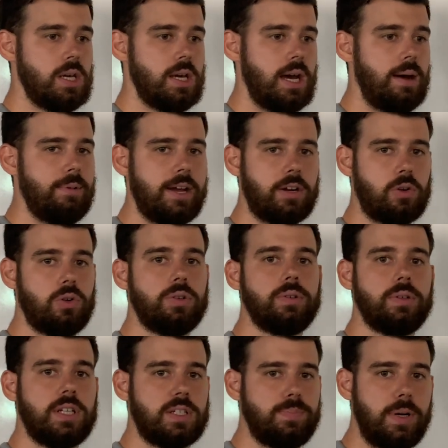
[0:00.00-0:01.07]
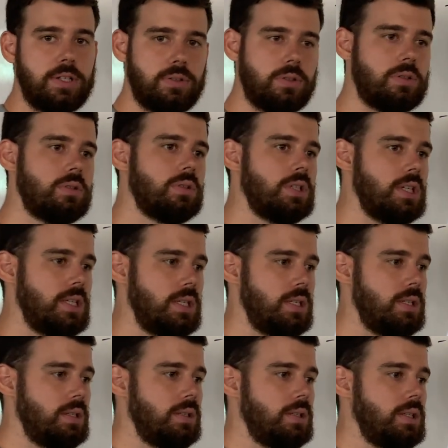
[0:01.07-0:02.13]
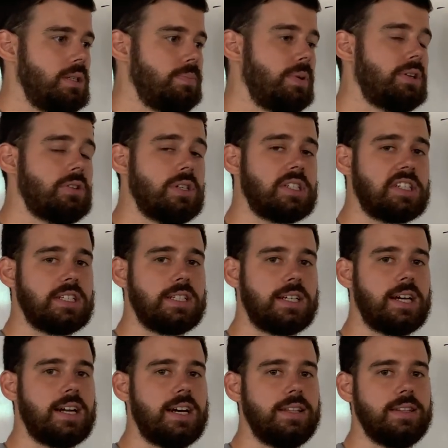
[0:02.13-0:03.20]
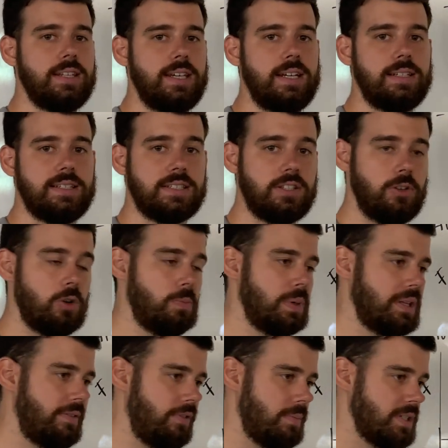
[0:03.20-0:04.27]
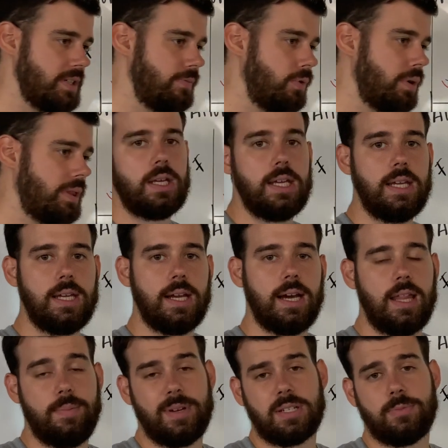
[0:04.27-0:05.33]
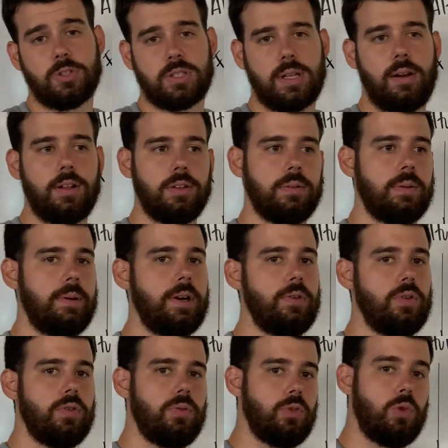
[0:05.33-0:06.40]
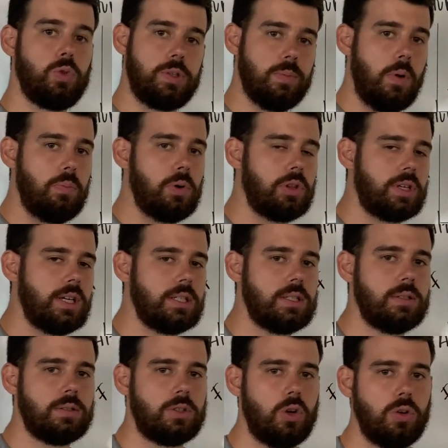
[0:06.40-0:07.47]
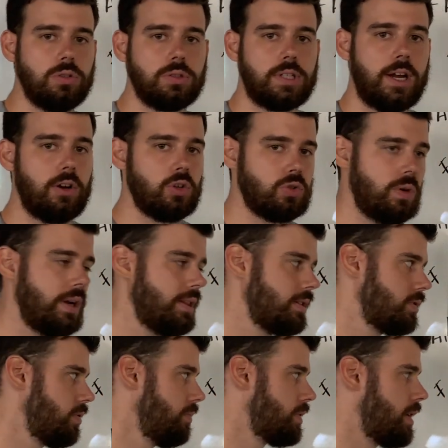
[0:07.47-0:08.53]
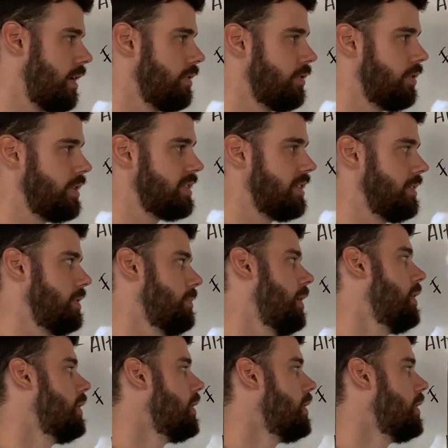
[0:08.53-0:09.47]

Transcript: hablar con expertos y, personas que se encargan del testeo con plataformas de fuerza. Y además hemos estado hablando también en un último podcast con Carlos Suárez, estuvimos hablando de este tema.